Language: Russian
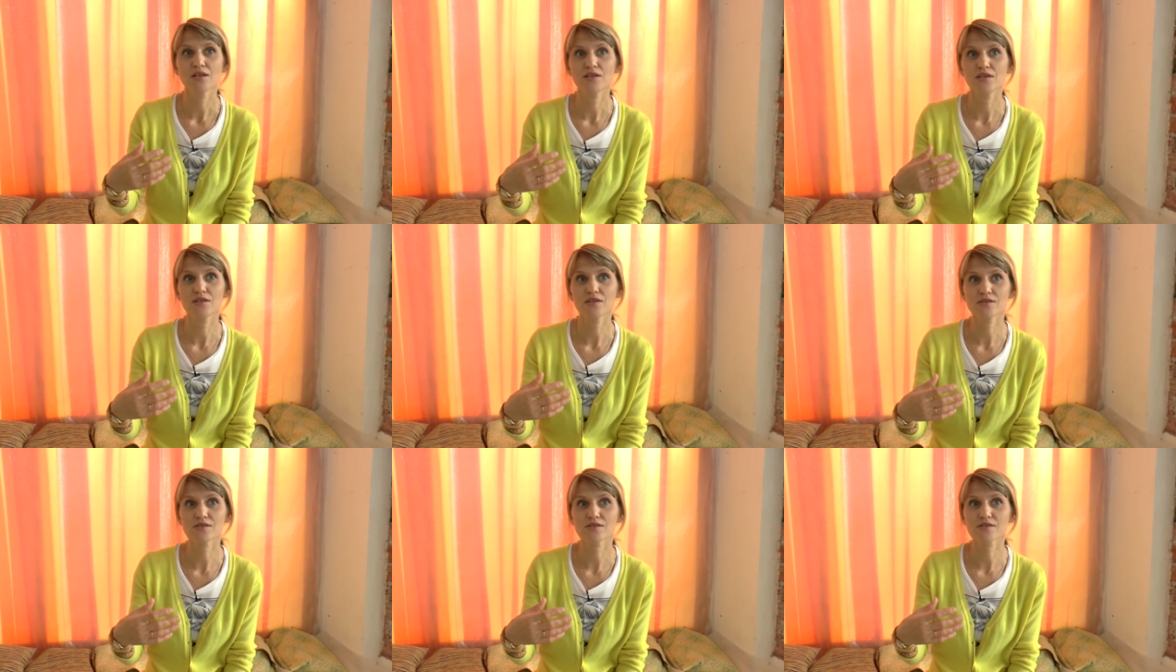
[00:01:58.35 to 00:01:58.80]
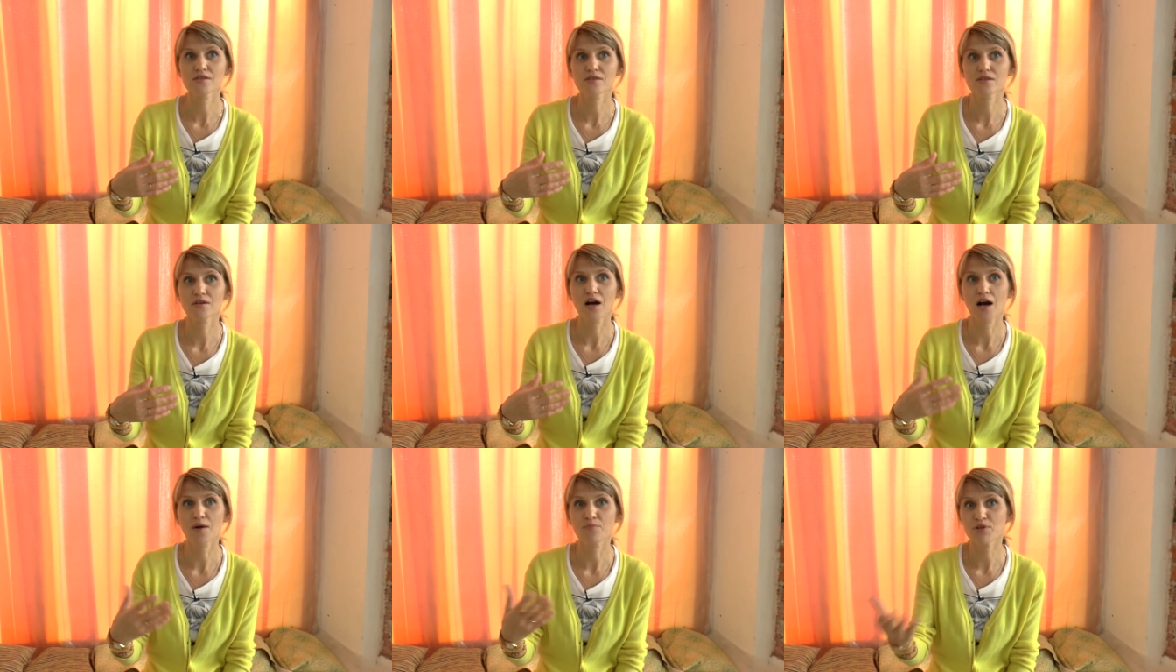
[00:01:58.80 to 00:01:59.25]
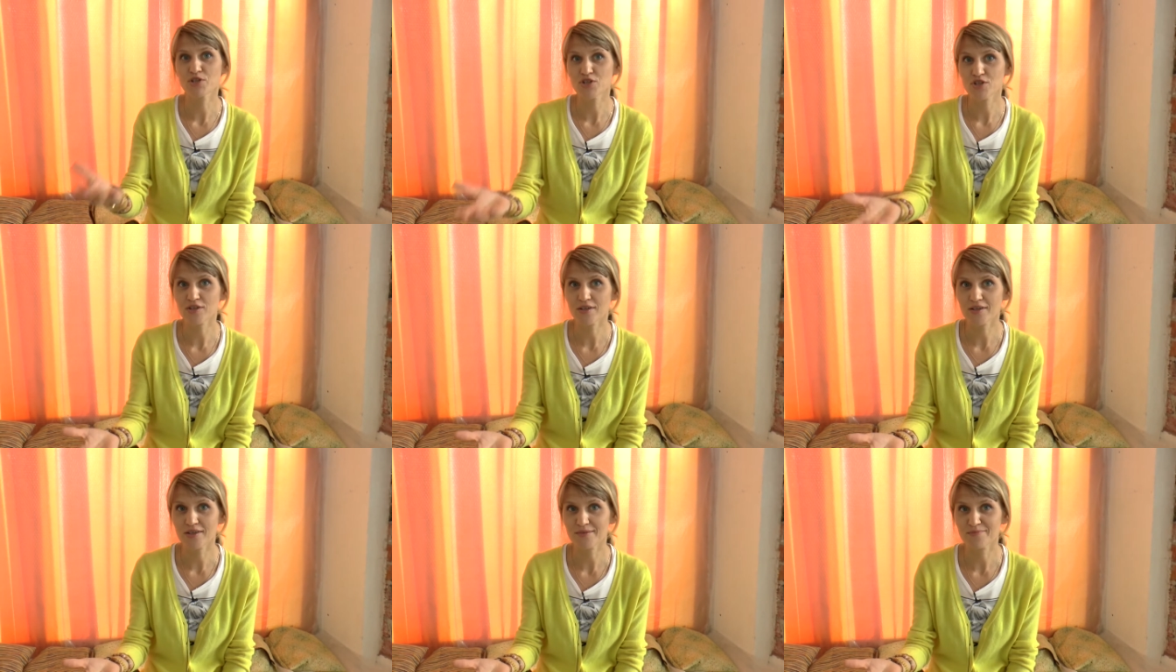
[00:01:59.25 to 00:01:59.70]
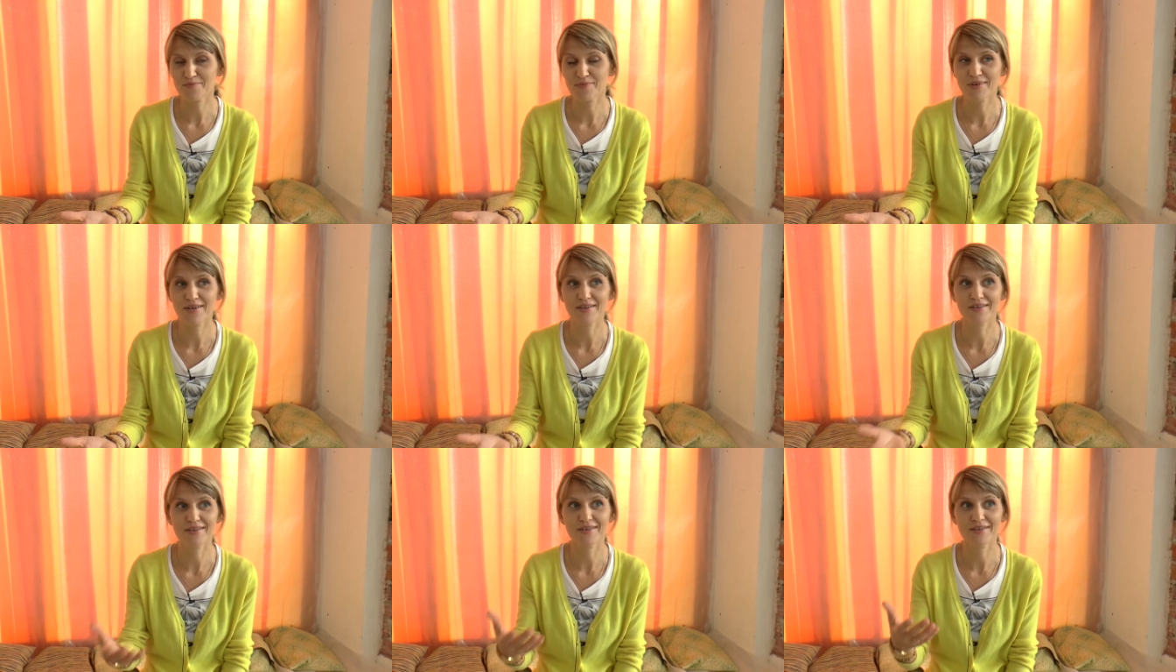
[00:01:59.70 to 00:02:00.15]
и с обычной,
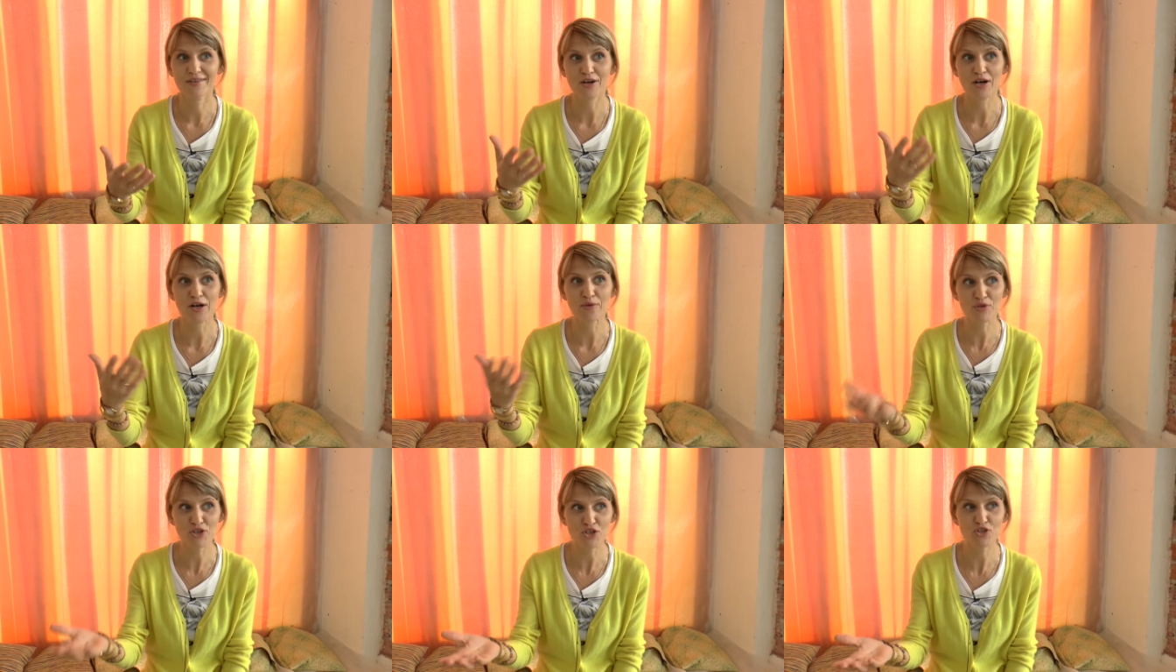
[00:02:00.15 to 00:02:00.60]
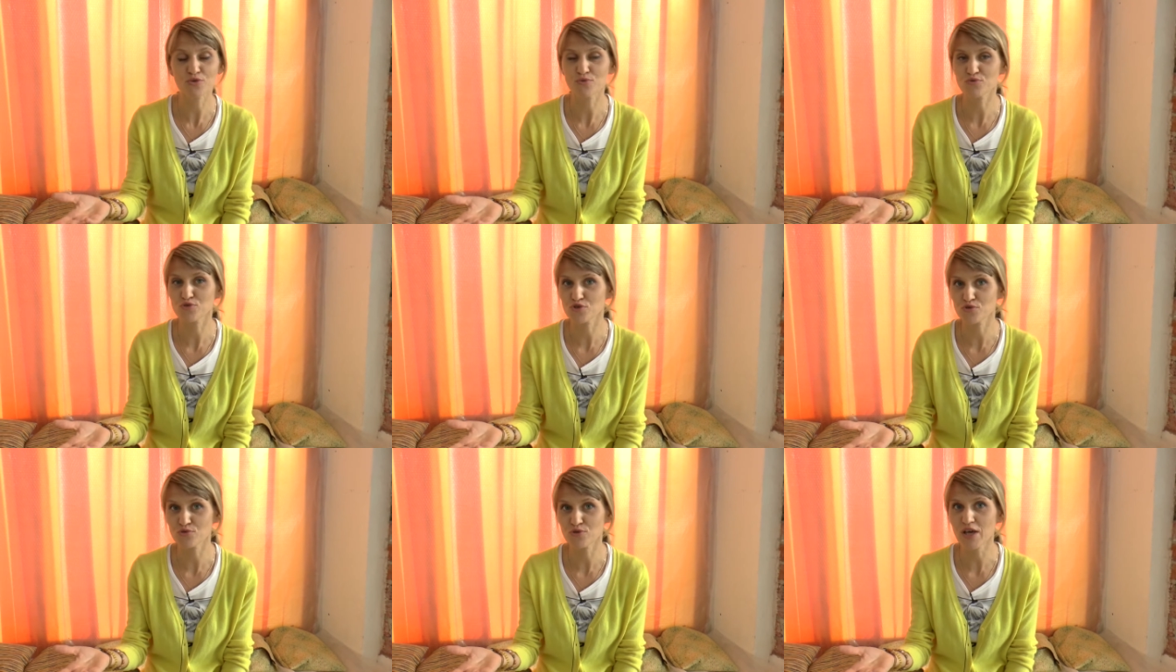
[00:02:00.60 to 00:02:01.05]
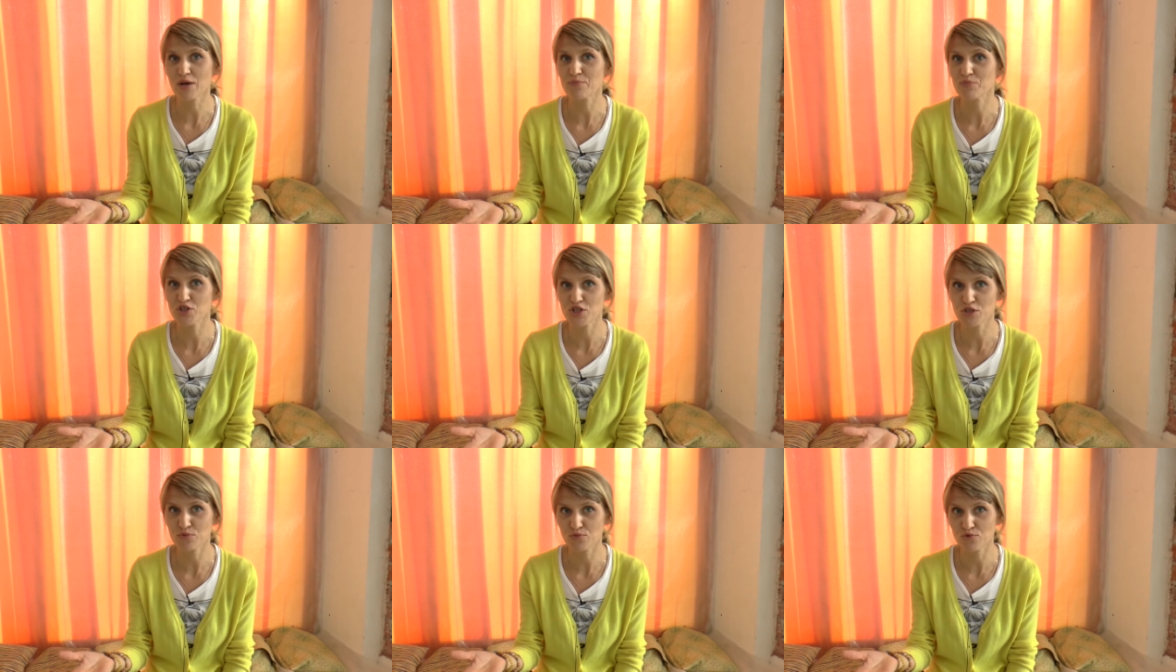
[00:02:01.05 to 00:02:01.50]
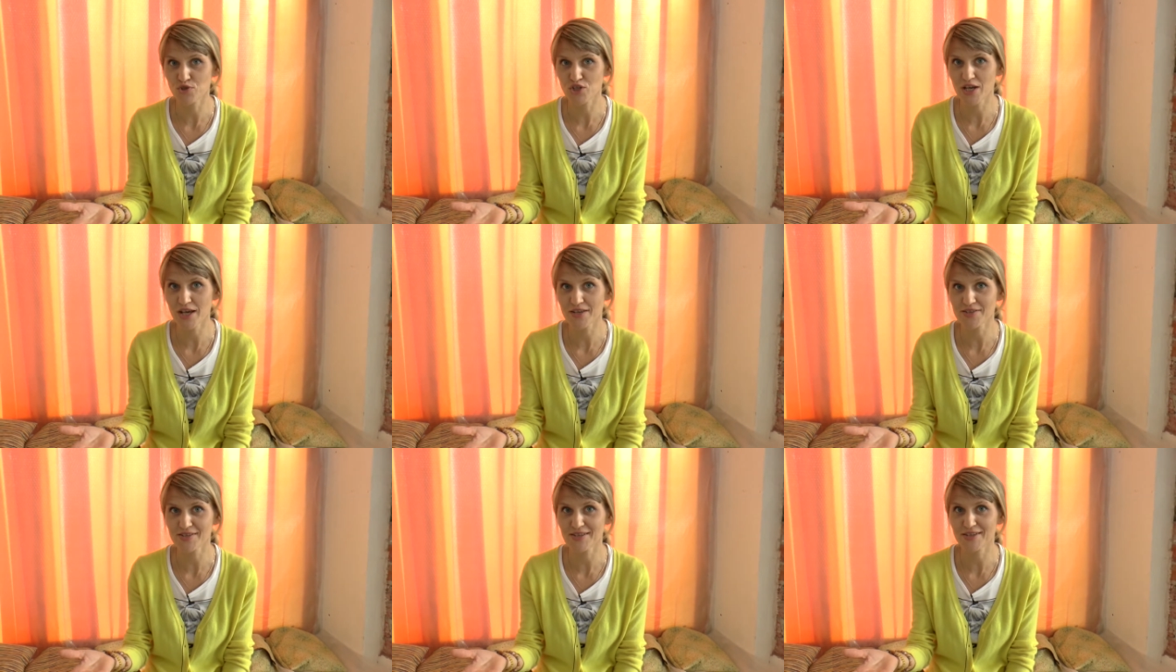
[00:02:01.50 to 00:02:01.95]
э, а, обычной аудиторией, обычными
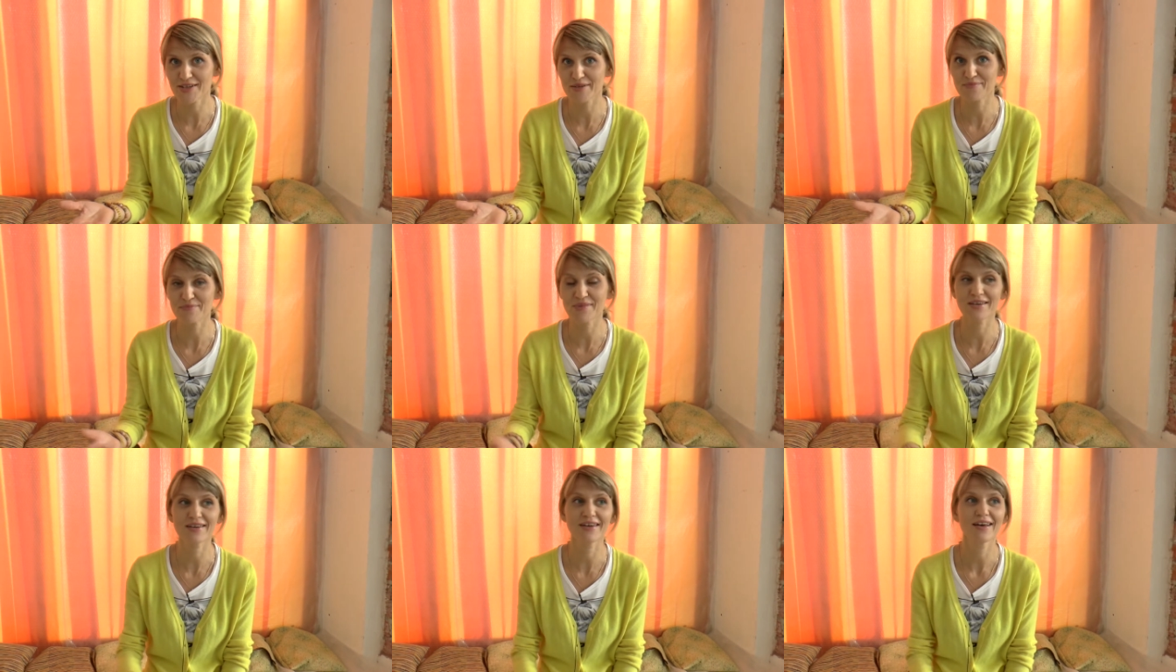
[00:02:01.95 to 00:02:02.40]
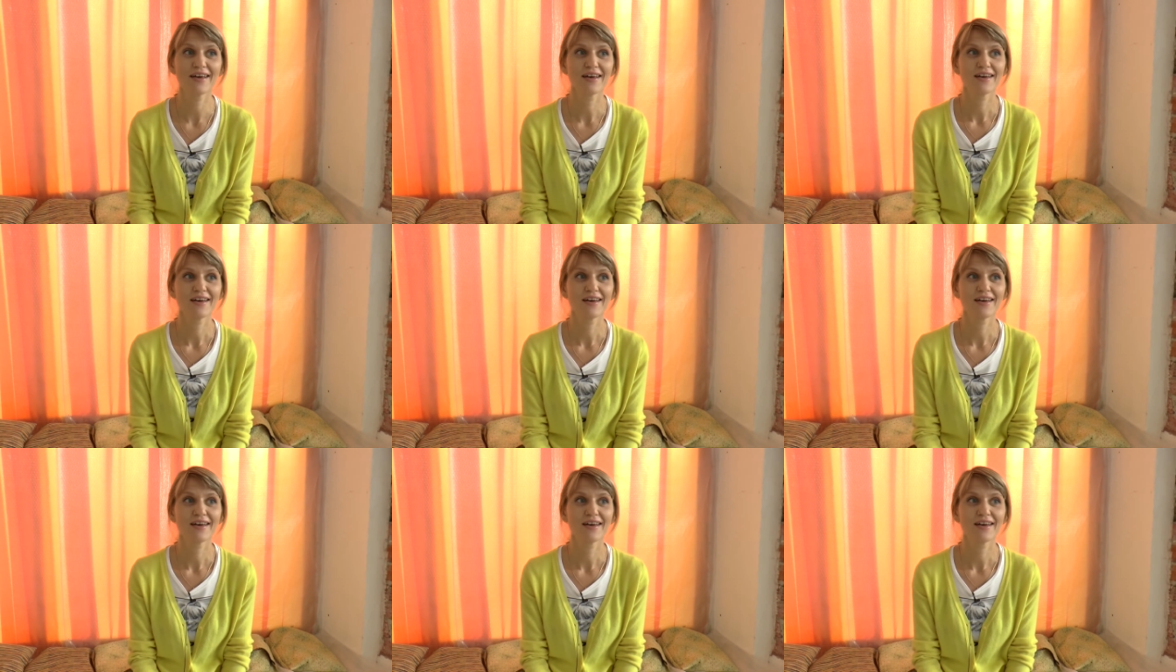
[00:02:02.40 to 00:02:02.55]
участниками,